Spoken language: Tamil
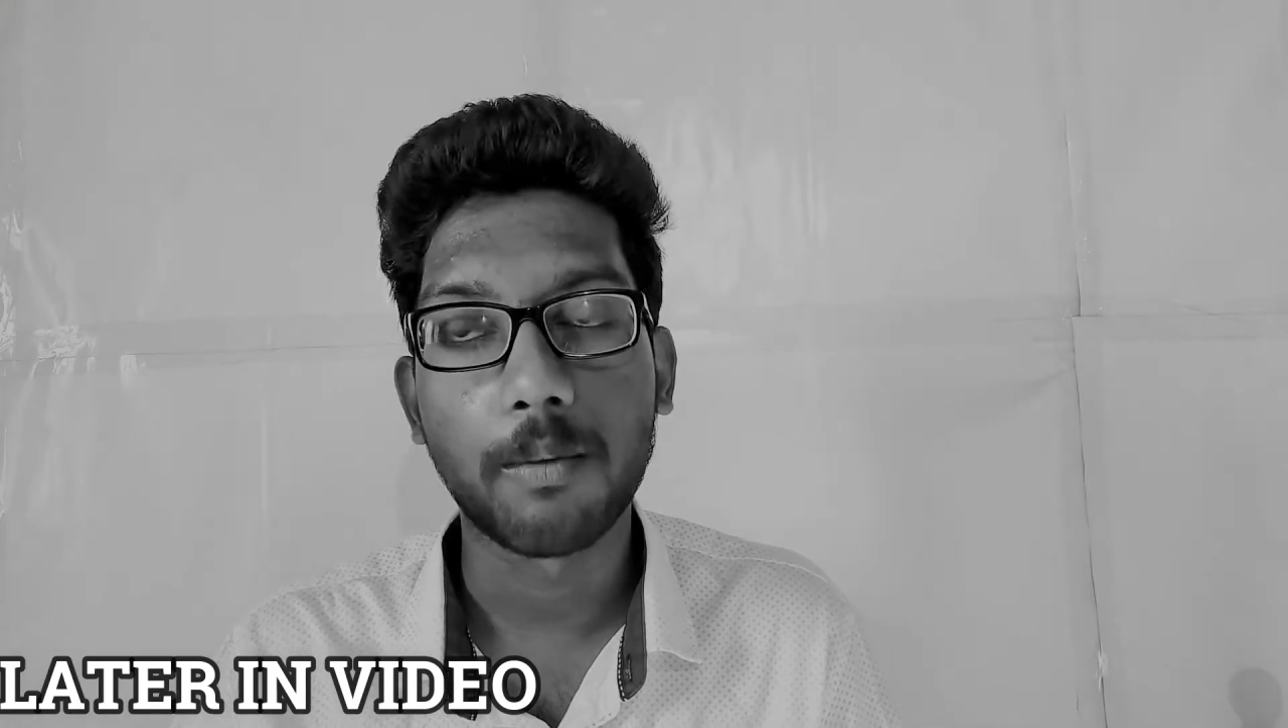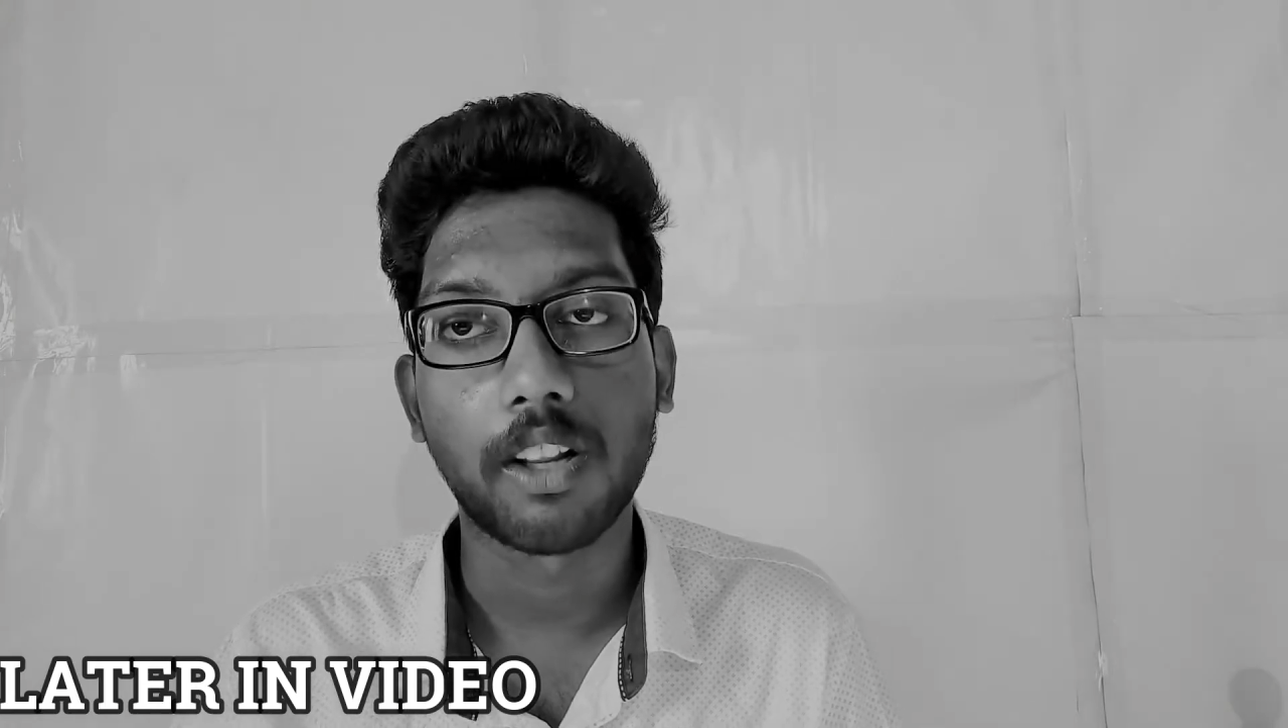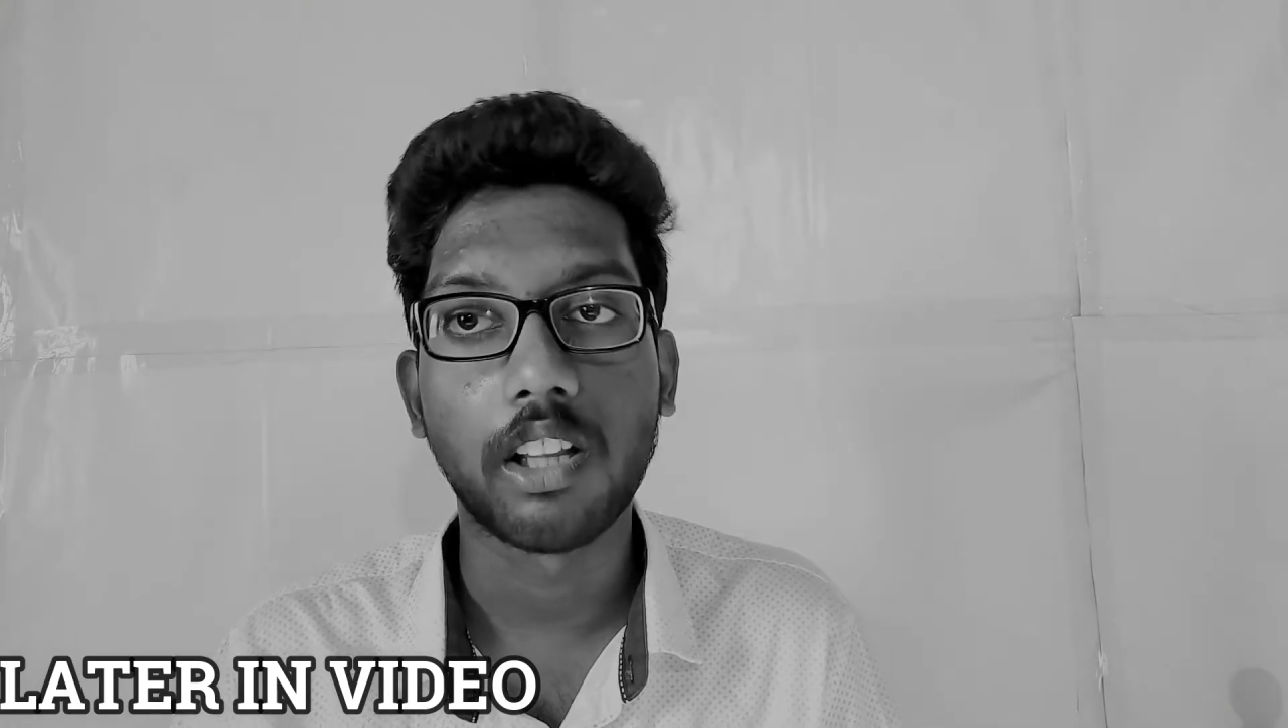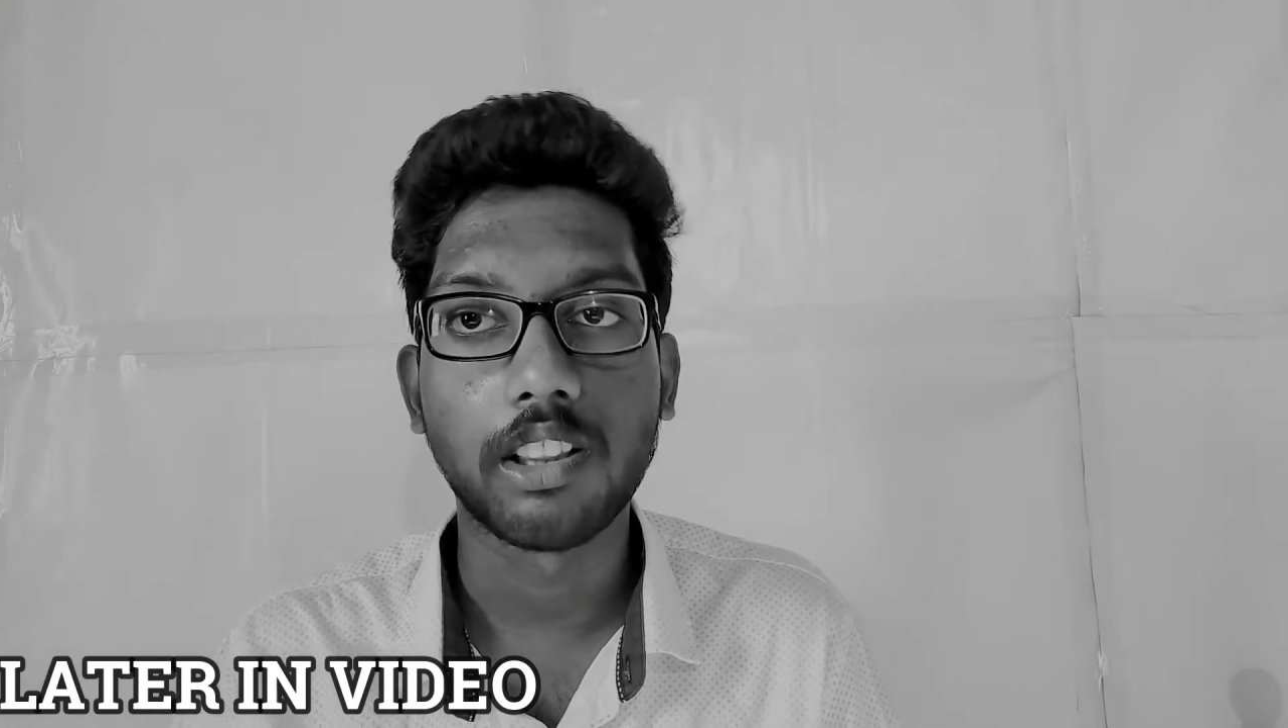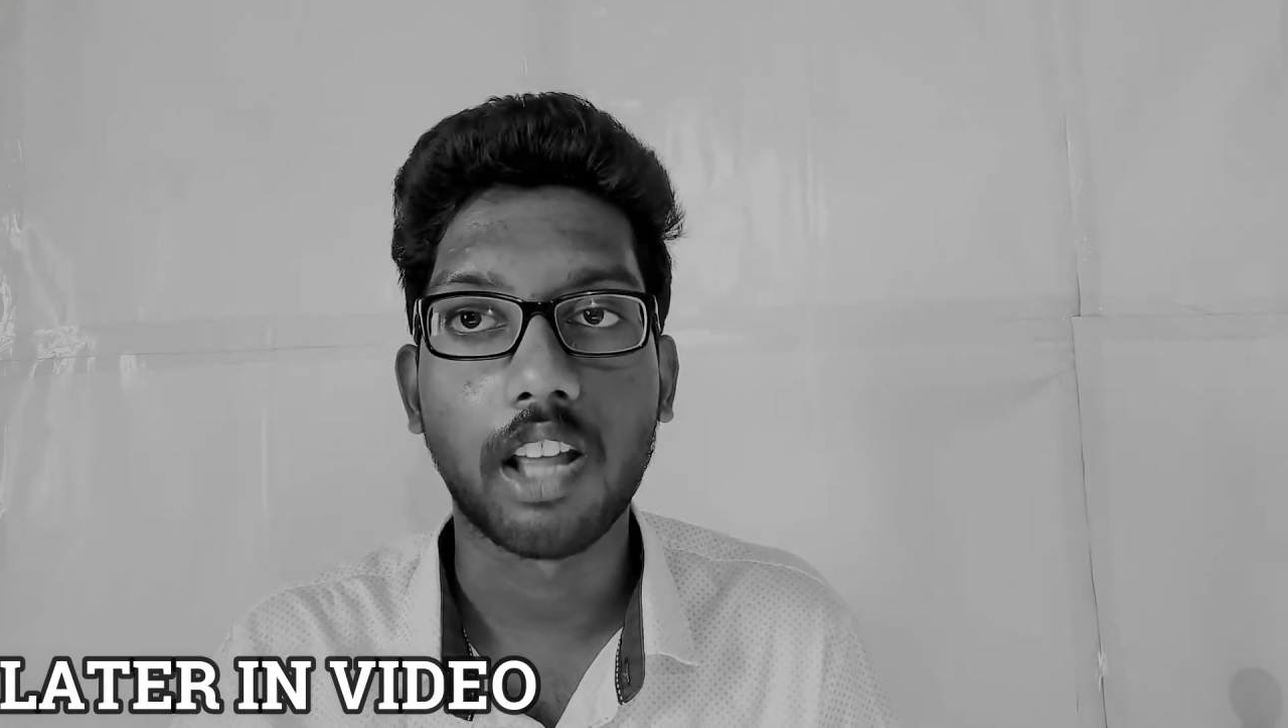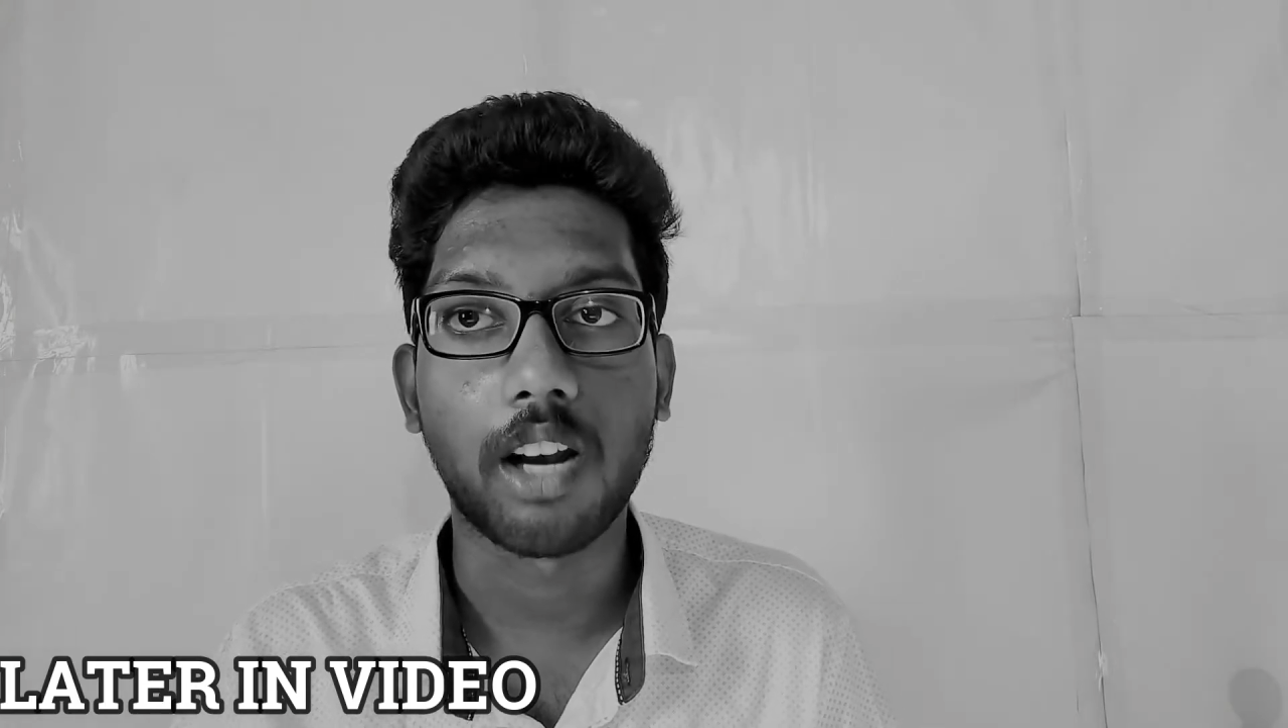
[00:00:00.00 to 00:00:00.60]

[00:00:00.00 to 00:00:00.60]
மட்டும் தான் தர